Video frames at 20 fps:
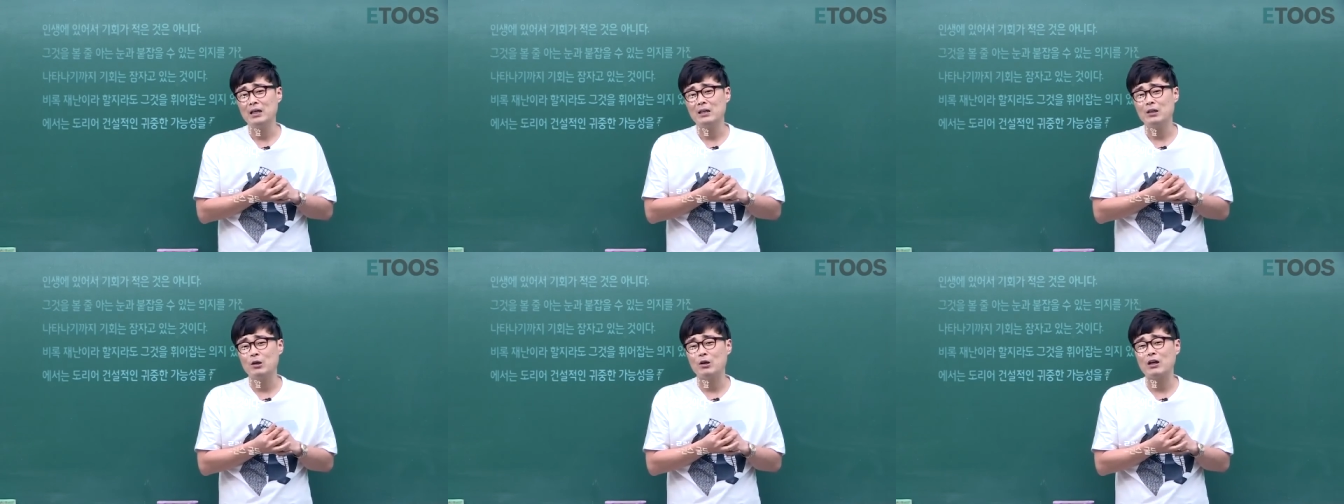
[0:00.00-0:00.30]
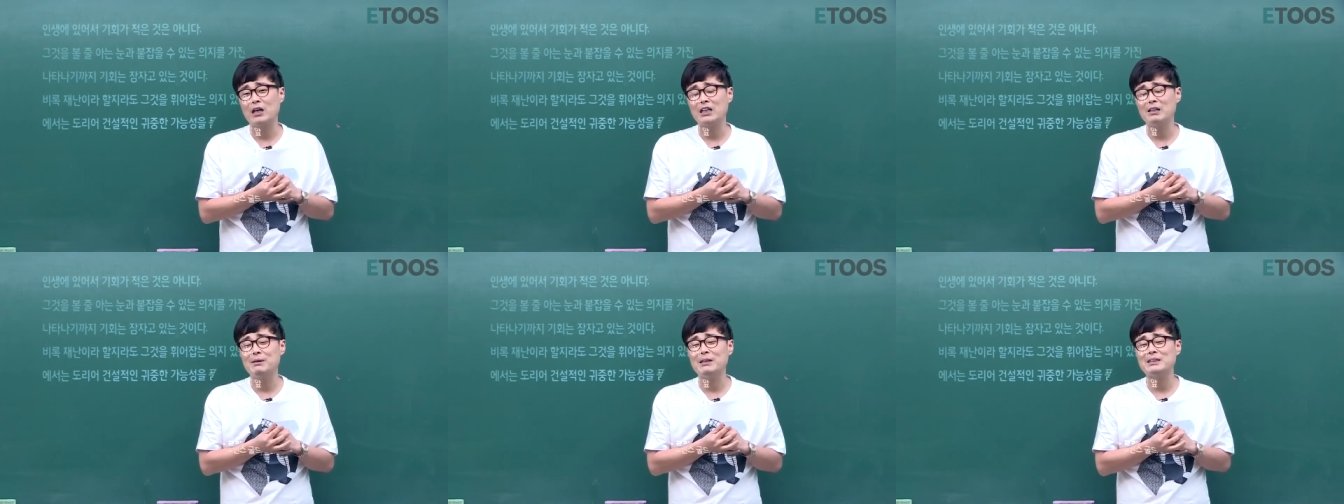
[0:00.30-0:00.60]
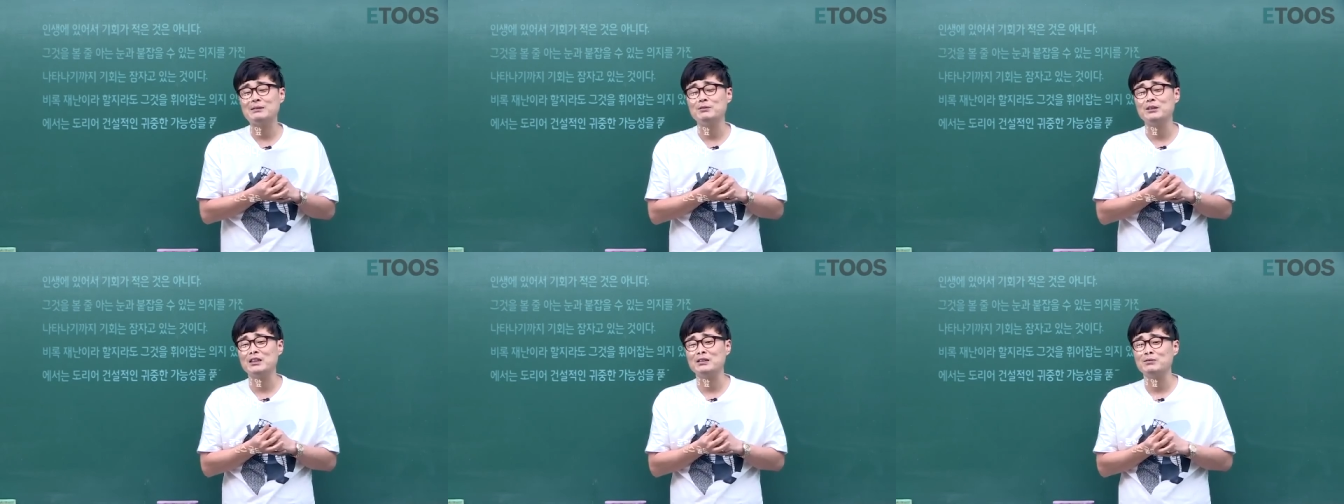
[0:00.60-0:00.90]
여기까지
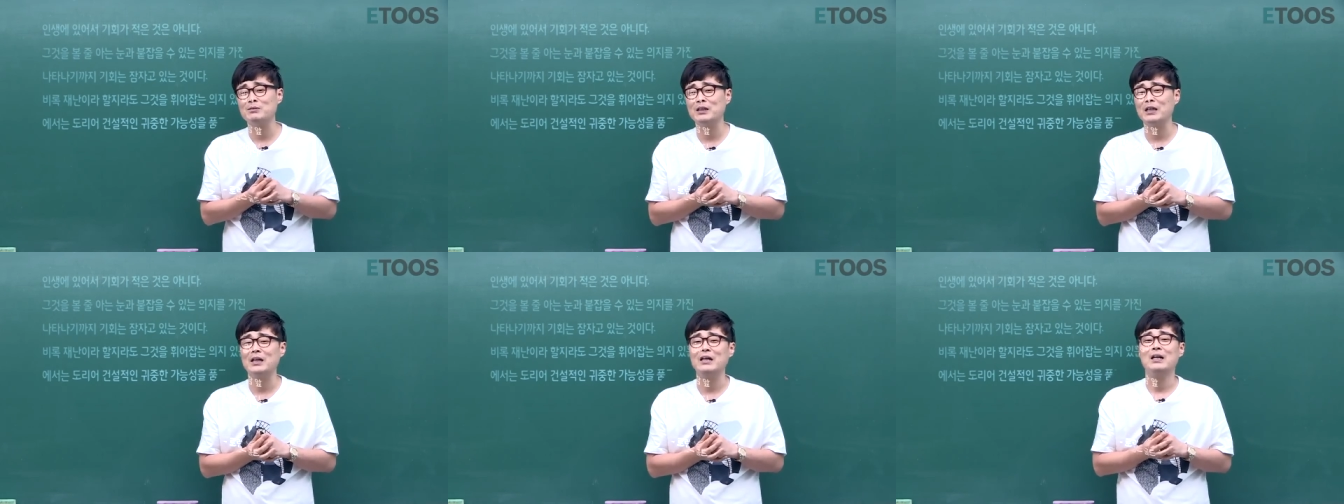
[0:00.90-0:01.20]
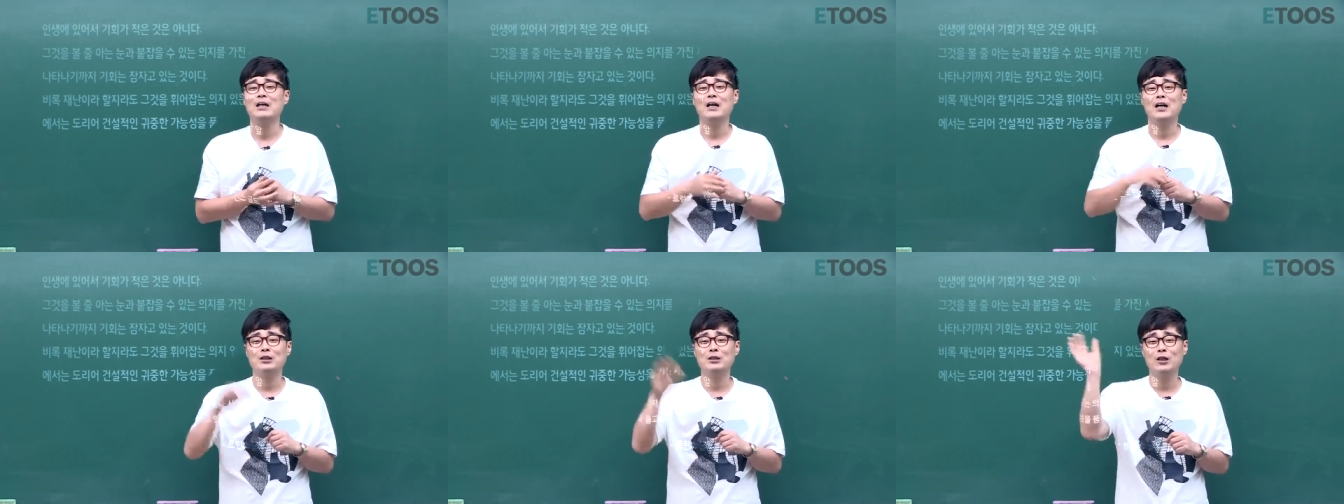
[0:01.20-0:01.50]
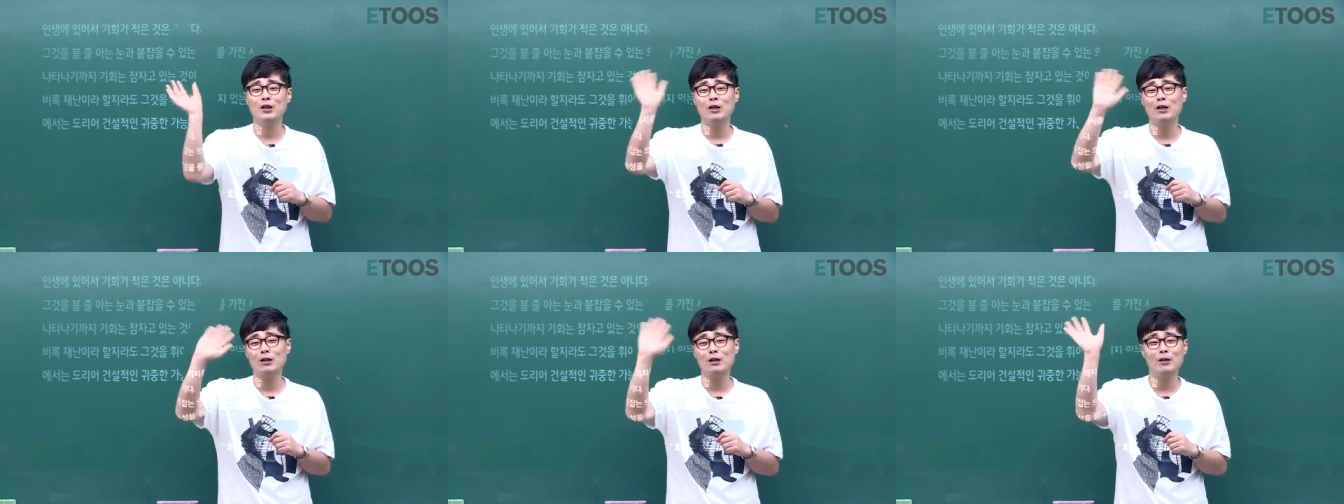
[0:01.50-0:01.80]
말씀드리겠습니다.
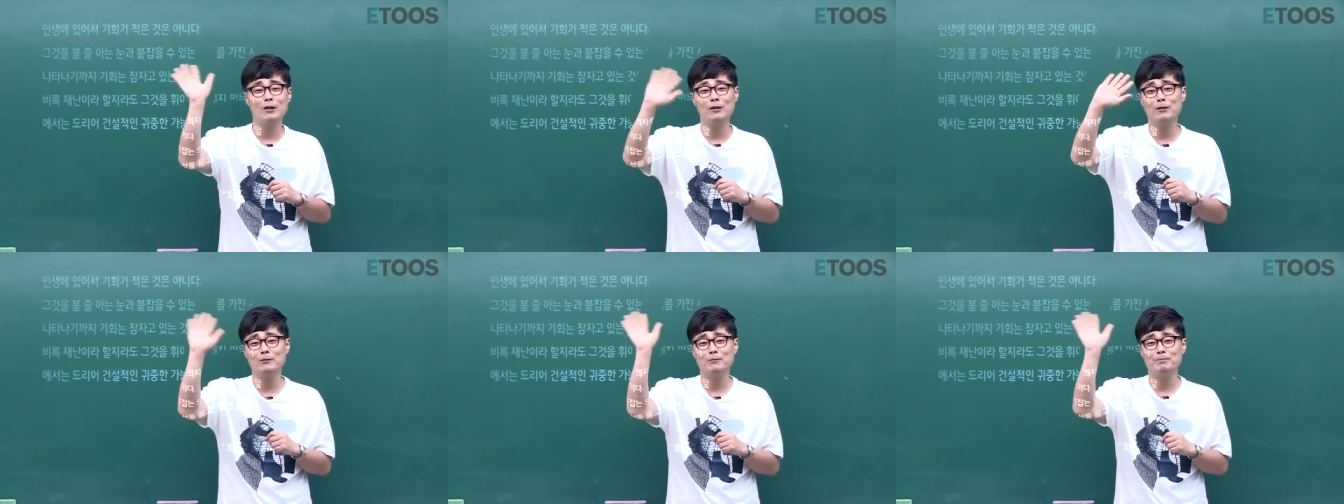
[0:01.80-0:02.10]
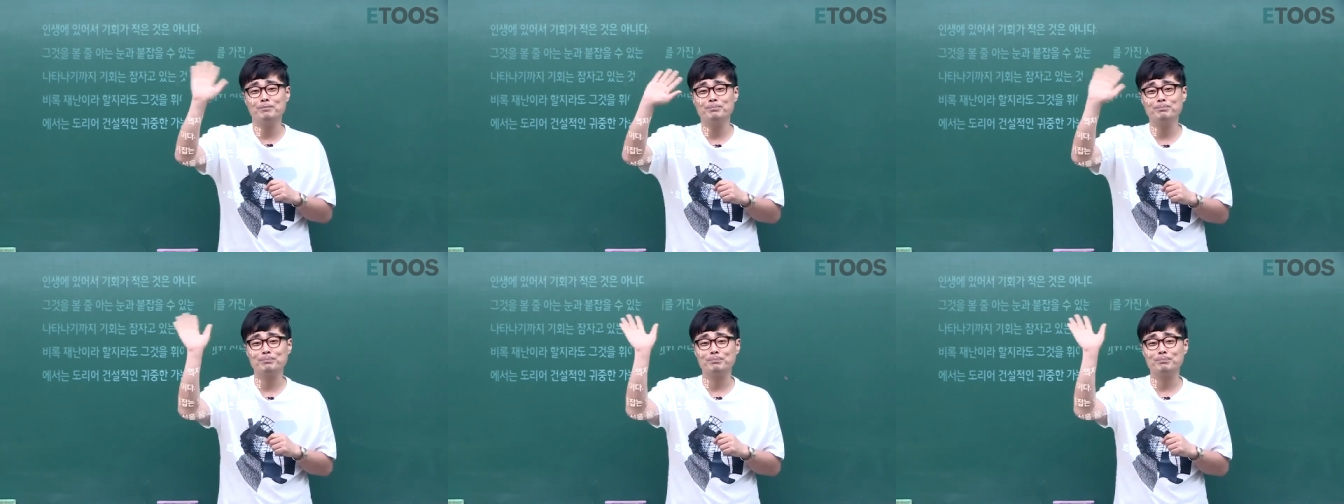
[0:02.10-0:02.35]
안녕!